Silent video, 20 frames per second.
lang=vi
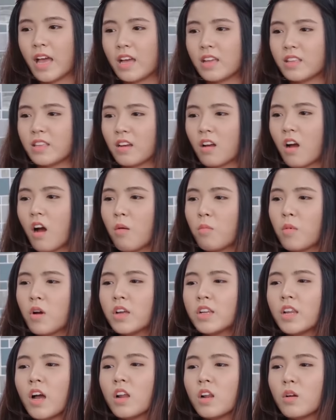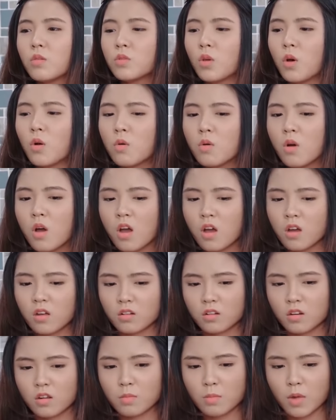dạ con không có ý đó đâu chú
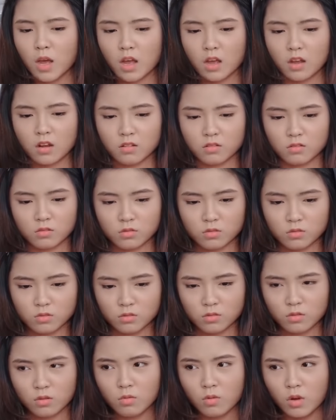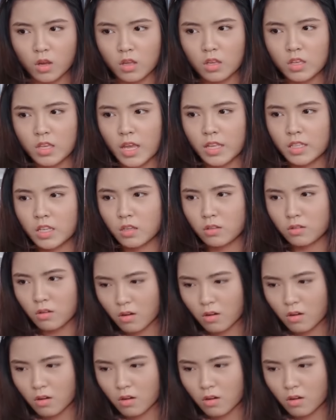nếu mà chú nghĩ vậy thì